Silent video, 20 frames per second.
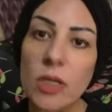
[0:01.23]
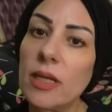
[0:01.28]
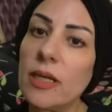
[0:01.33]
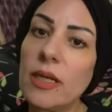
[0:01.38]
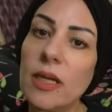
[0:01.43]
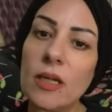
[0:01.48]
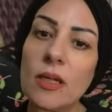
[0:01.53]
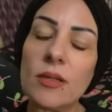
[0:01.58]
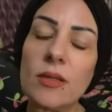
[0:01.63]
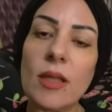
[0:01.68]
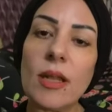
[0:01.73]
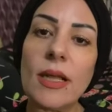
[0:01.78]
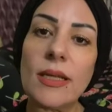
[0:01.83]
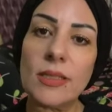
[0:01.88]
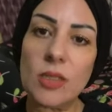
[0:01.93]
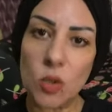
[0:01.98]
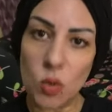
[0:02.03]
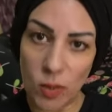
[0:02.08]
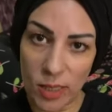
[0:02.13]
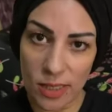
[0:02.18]
والله انا
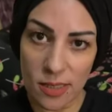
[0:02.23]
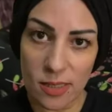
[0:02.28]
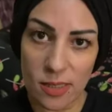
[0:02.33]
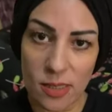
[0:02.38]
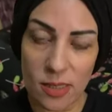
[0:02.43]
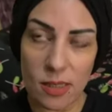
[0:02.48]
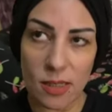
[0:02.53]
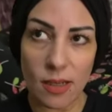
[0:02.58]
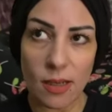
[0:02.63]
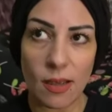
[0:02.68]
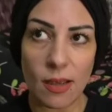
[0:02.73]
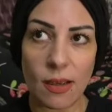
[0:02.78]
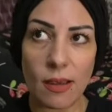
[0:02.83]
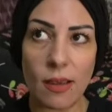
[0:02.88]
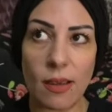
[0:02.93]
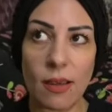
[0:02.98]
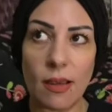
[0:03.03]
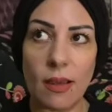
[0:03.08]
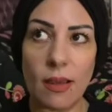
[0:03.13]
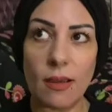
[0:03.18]
طالعه دلوقتي
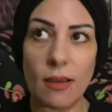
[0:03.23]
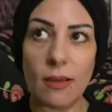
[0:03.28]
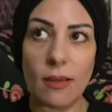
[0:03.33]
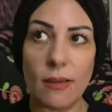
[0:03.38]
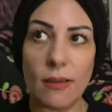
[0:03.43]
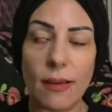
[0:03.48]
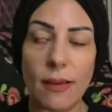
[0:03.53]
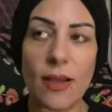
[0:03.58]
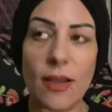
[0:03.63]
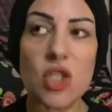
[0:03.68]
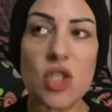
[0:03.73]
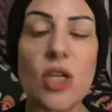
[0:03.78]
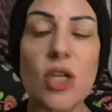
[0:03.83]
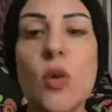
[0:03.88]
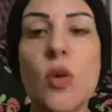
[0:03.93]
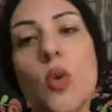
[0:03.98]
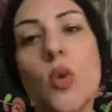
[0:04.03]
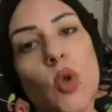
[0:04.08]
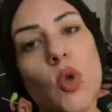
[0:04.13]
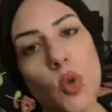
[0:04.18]
آه
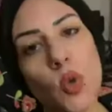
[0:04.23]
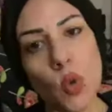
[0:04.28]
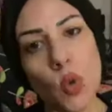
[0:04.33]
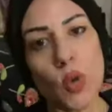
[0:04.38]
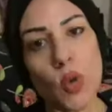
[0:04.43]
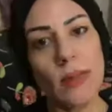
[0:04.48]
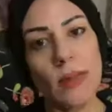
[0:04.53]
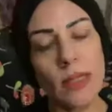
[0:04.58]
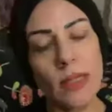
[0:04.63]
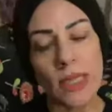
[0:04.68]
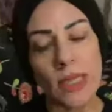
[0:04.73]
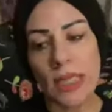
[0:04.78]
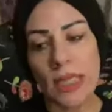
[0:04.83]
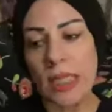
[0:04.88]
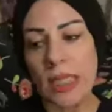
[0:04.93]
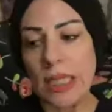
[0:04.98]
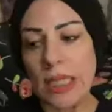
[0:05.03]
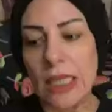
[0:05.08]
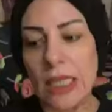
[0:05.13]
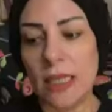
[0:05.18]
عشان اقول لكم
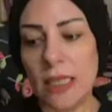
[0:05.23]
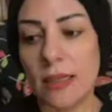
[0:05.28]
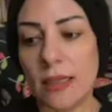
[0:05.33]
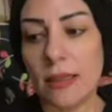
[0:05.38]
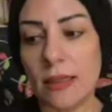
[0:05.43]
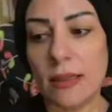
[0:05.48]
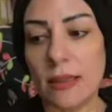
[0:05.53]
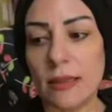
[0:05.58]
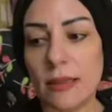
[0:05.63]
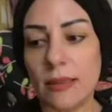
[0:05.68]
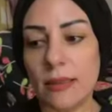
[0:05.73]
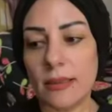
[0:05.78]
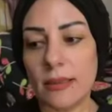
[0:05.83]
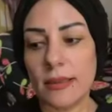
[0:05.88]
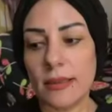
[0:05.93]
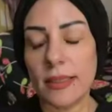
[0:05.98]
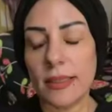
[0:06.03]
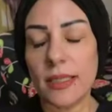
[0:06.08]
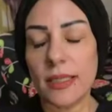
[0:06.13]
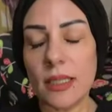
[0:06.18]

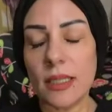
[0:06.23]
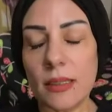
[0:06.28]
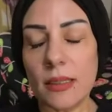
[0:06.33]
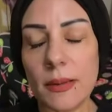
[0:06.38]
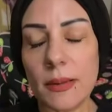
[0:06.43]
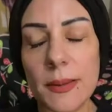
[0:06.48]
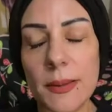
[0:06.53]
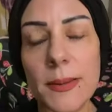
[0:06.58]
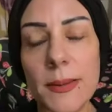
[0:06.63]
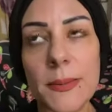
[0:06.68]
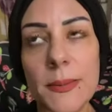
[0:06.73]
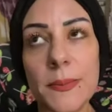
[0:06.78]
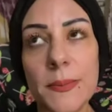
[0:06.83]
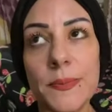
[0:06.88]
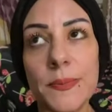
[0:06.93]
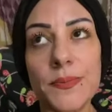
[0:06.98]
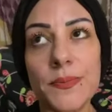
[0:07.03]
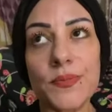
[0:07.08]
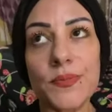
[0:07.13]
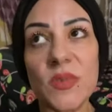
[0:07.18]
آه ان
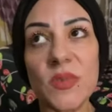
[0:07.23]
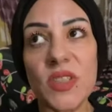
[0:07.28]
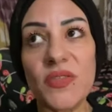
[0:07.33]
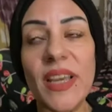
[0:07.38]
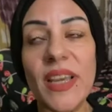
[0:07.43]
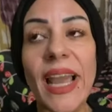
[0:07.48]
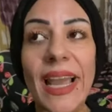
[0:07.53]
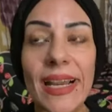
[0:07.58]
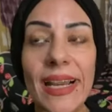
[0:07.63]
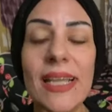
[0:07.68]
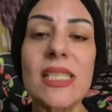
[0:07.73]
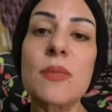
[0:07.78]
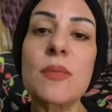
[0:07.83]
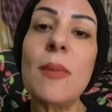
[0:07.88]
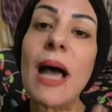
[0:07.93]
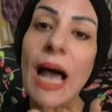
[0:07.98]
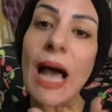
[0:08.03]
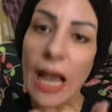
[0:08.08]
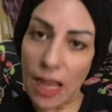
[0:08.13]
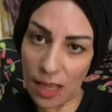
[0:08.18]
في حاجه
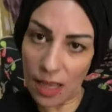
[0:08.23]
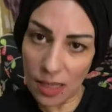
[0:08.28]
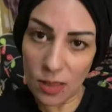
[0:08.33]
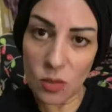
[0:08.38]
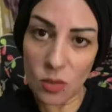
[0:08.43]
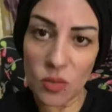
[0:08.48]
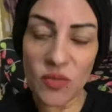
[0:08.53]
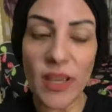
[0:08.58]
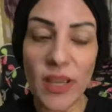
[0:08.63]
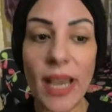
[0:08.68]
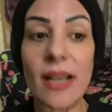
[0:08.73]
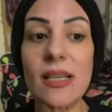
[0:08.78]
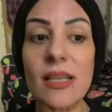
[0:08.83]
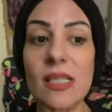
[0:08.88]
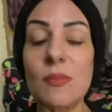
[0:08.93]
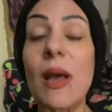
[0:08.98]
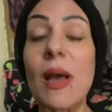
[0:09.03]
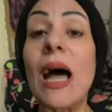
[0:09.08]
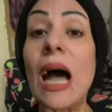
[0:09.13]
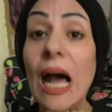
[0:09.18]
اسمها حق وفي
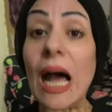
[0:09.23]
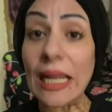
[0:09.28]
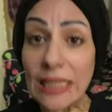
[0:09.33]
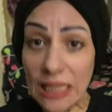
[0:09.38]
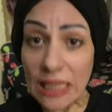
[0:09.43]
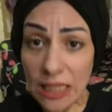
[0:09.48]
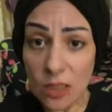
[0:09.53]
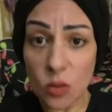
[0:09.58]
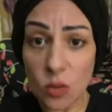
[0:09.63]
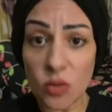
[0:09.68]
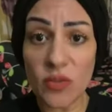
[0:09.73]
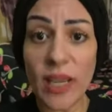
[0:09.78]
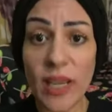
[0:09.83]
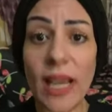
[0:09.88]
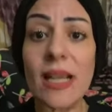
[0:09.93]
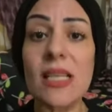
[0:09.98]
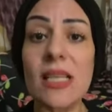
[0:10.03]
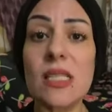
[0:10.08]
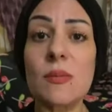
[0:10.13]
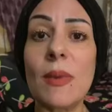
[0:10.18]
حاجه اسمها عدل
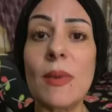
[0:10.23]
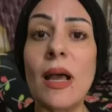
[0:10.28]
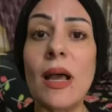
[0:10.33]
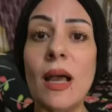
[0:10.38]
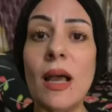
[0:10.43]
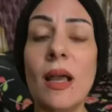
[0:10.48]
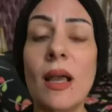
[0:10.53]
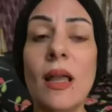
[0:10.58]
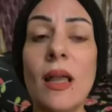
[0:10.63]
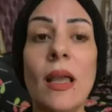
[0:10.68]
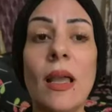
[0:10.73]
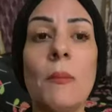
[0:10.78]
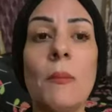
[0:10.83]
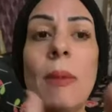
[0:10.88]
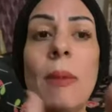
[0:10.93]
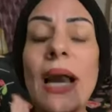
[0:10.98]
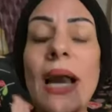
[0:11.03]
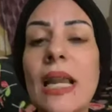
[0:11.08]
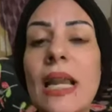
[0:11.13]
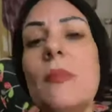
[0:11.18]
وفي حاجه اسمها
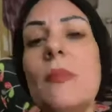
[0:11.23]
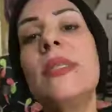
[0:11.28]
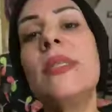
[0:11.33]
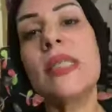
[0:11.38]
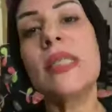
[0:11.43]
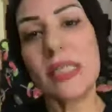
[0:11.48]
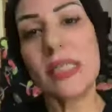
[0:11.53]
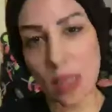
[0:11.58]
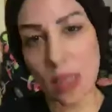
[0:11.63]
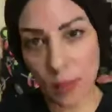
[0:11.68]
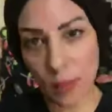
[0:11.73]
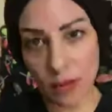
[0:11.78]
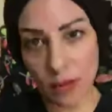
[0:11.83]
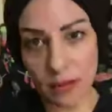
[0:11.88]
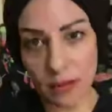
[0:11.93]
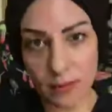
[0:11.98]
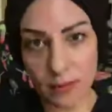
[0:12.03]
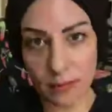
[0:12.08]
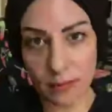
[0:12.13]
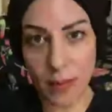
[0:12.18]
محكمه السماء
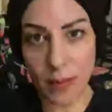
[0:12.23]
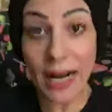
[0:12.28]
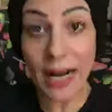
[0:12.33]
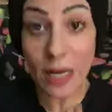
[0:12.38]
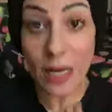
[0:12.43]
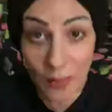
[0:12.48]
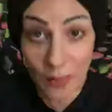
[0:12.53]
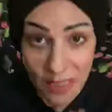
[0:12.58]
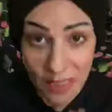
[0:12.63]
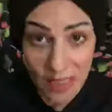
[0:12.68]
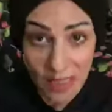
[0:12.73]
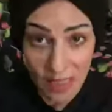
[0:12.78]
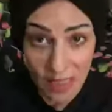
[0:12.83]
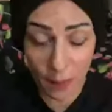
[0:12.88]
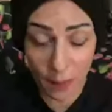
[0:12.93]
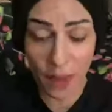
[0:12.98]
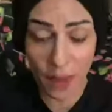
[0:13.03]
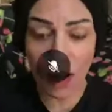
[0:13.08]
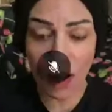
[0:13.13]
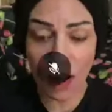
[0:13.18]
محكمه
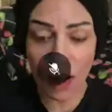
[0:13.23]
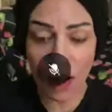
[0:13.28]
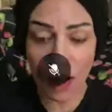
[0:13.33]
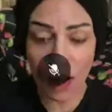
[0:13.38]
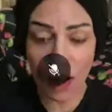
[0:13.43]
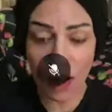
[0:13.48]
السماء